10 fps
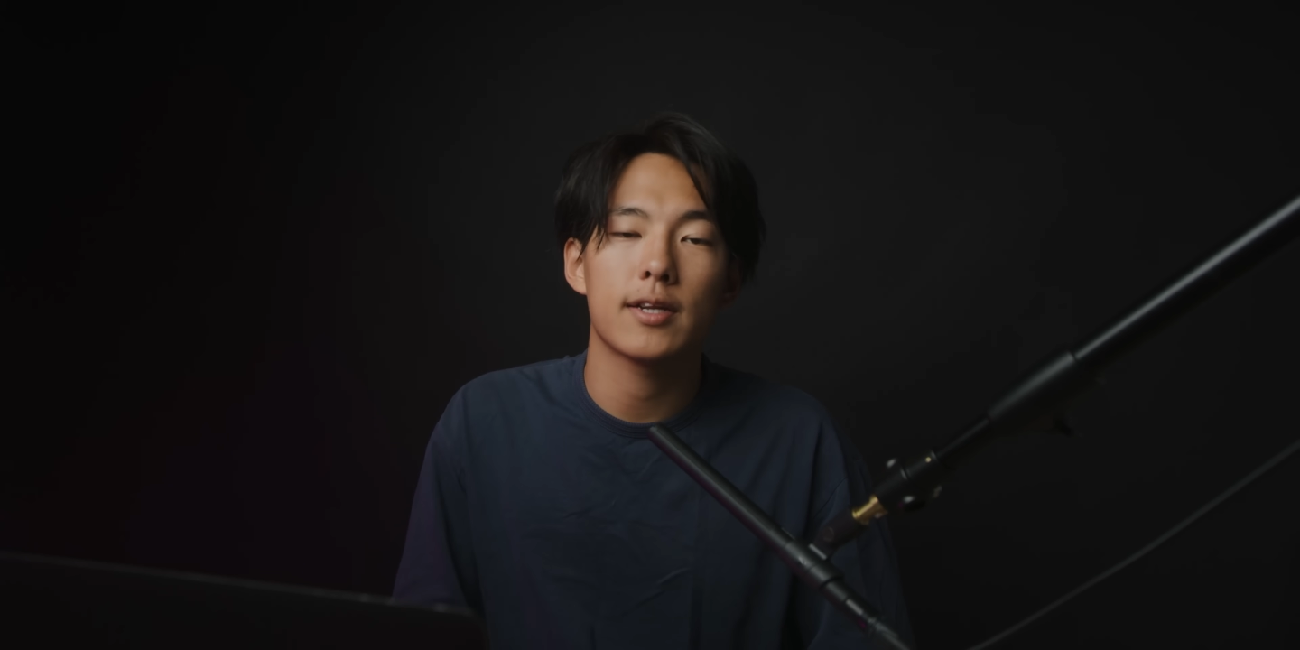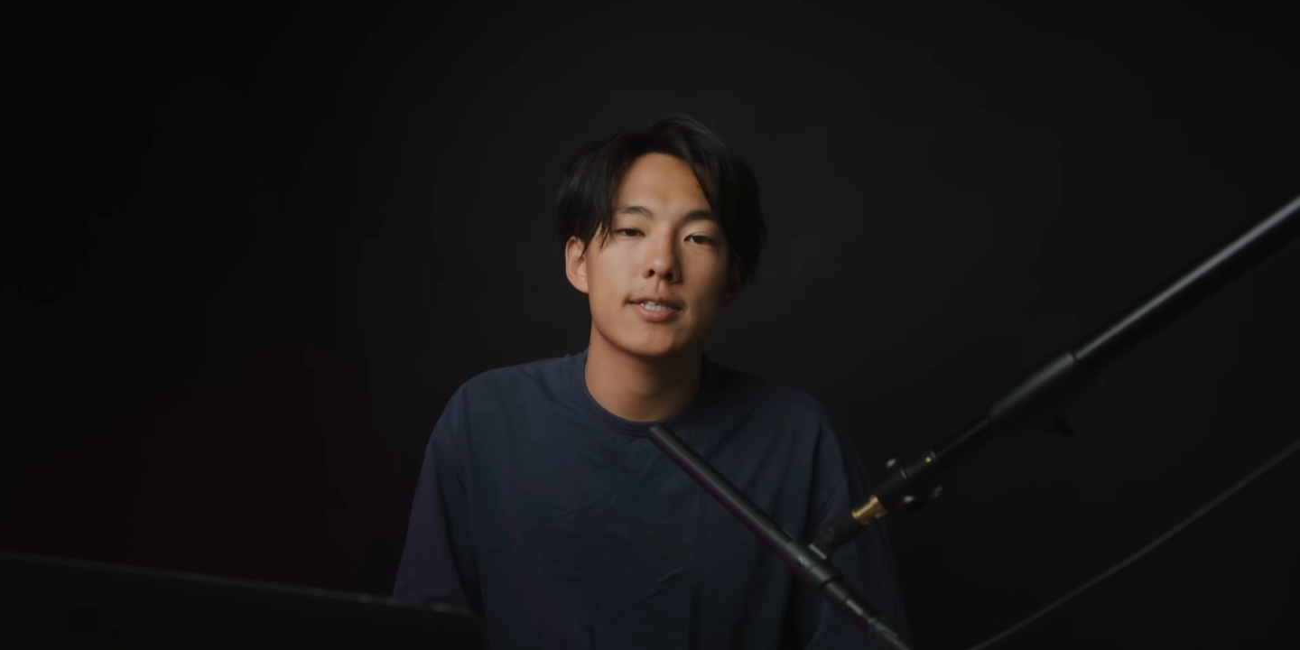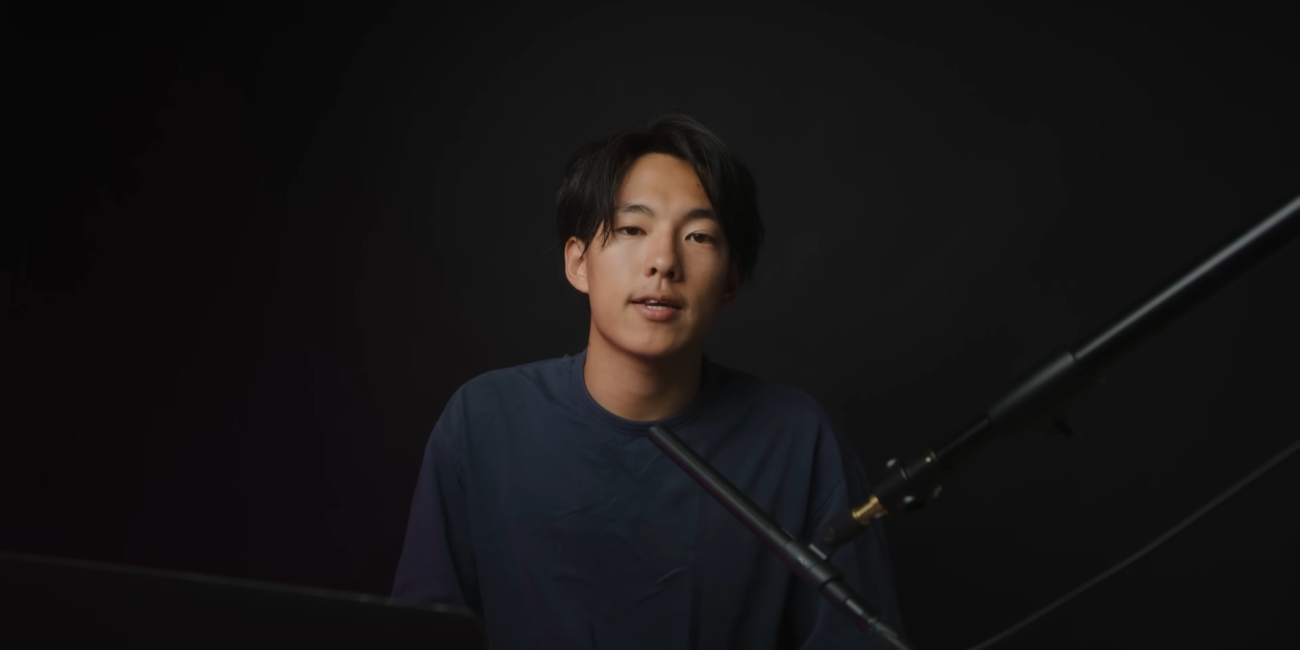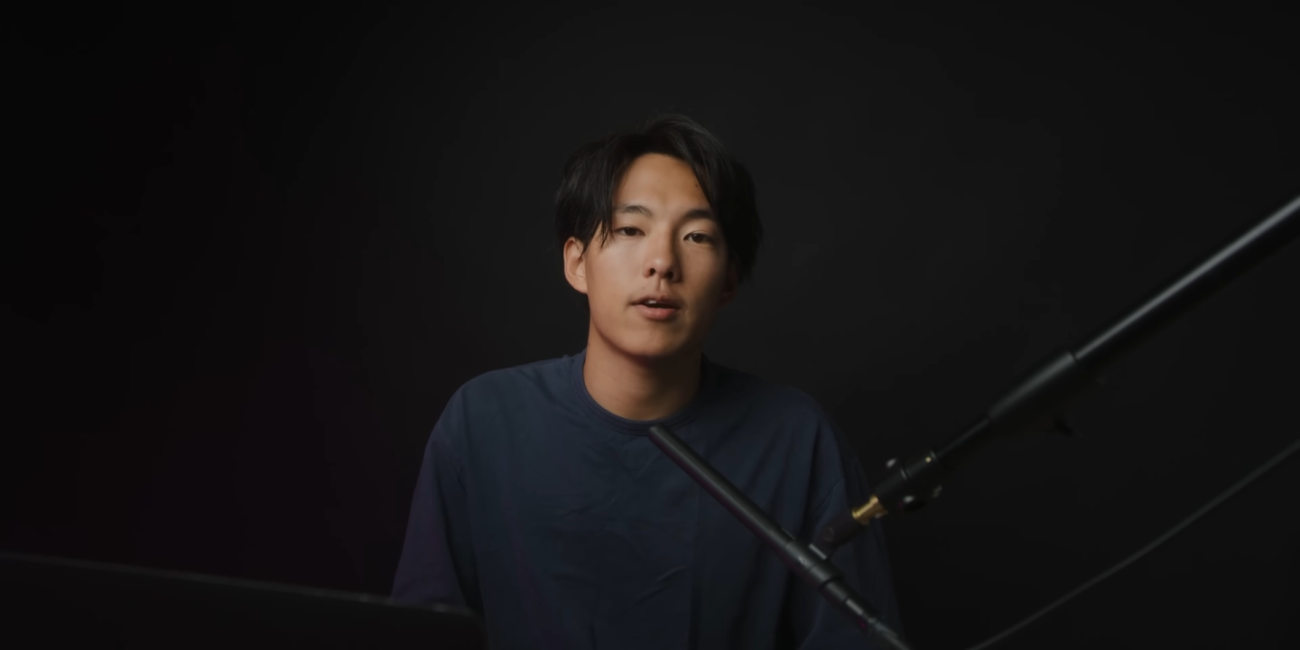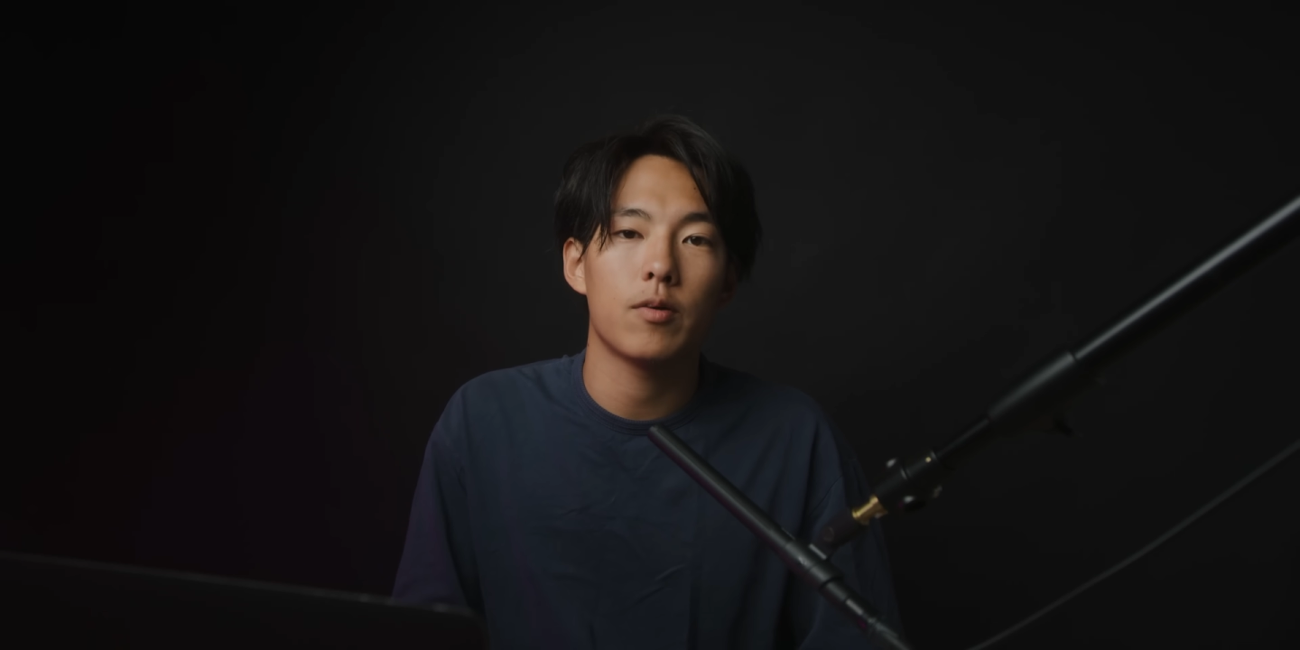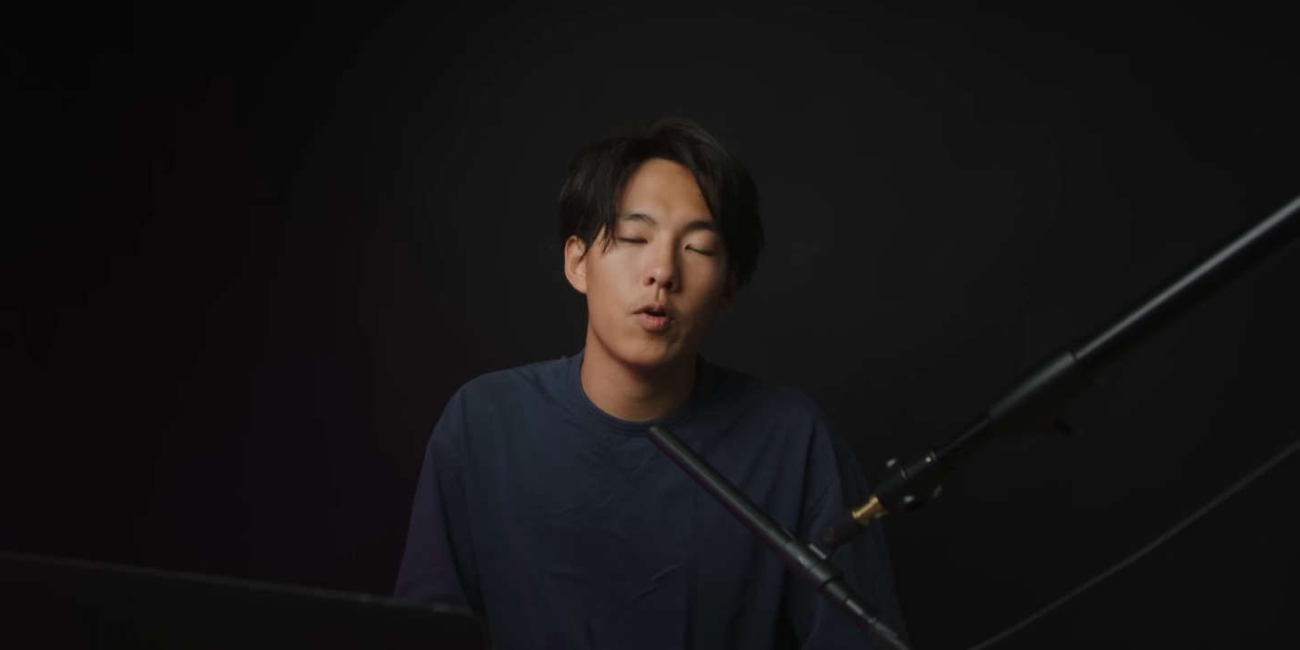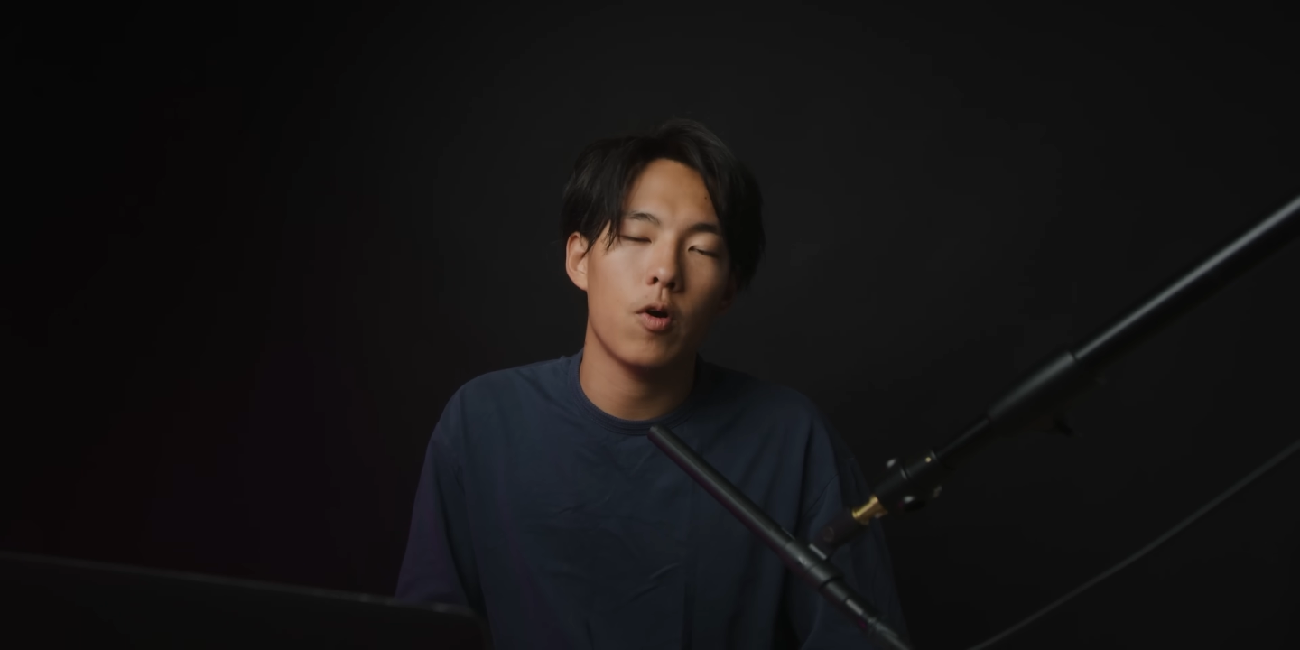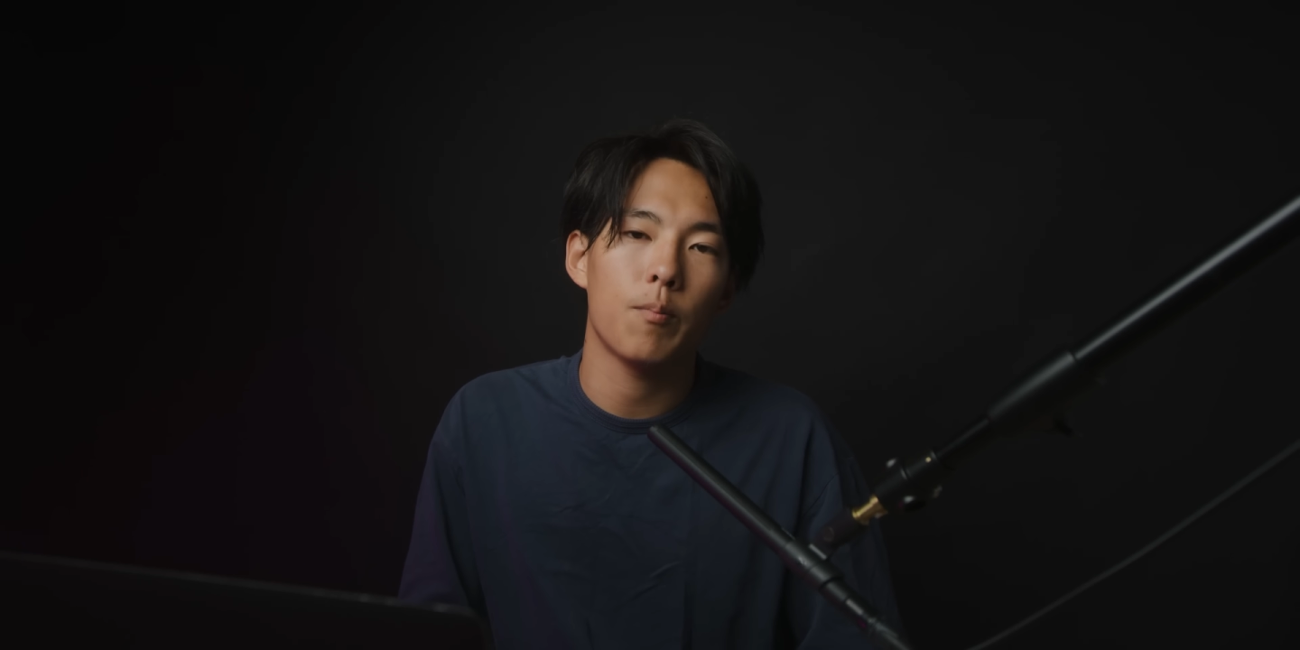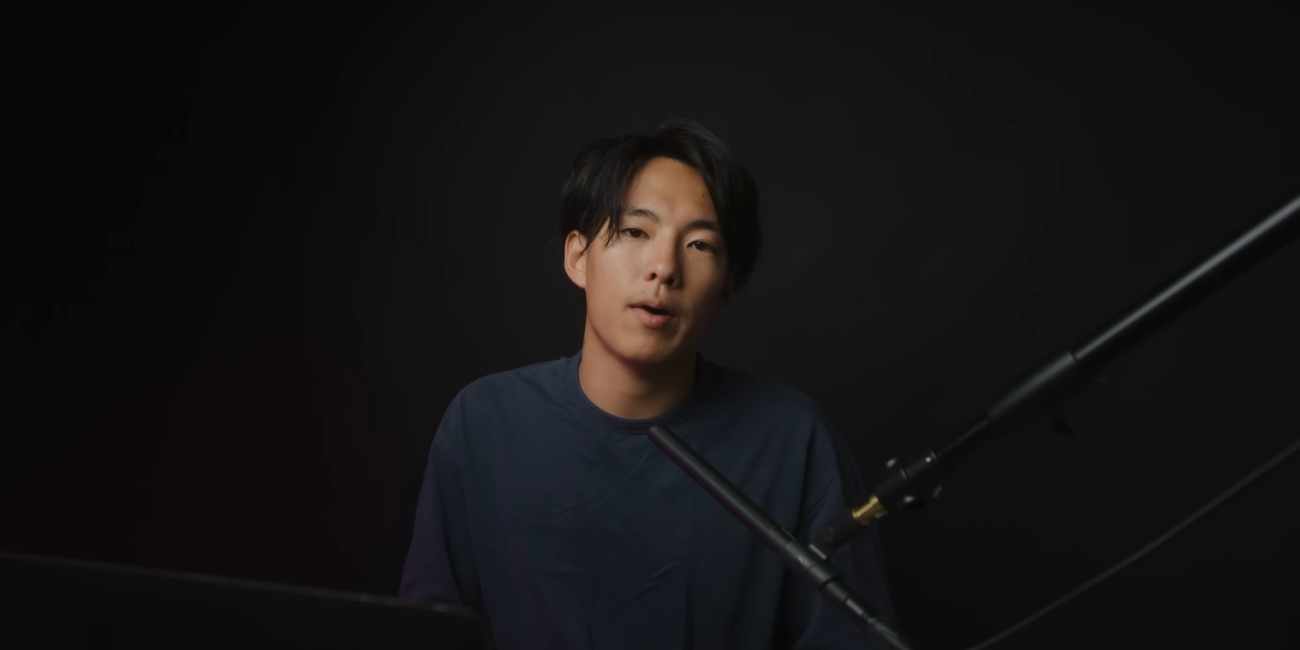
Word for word: んですけれども、